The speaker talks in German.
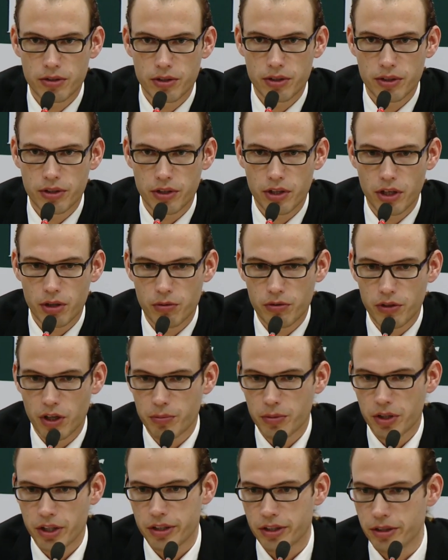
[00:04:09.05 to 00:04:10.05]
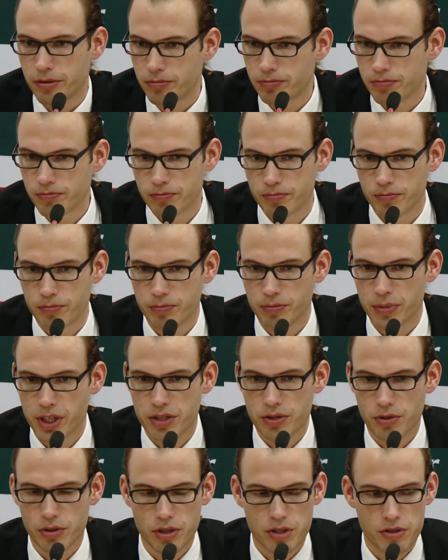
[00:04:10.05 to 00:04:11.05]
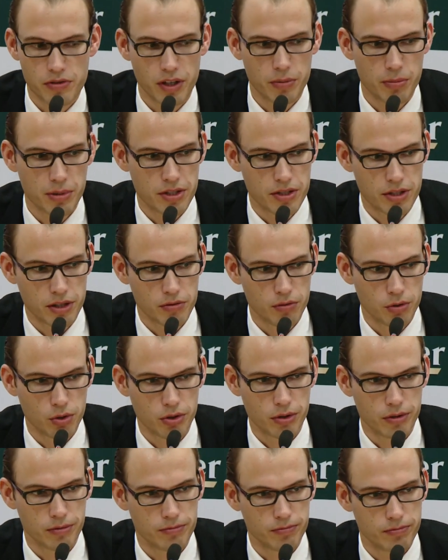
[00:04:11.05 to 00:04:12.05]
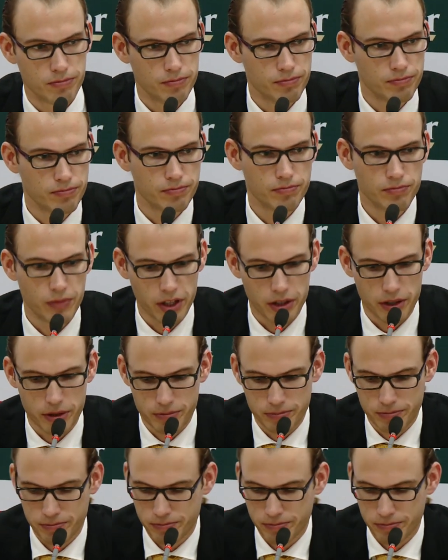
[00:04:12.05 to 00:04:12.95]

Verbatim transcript: Denn ich glaube, wir haben da die beste oder zweitbeste Quote. Danke.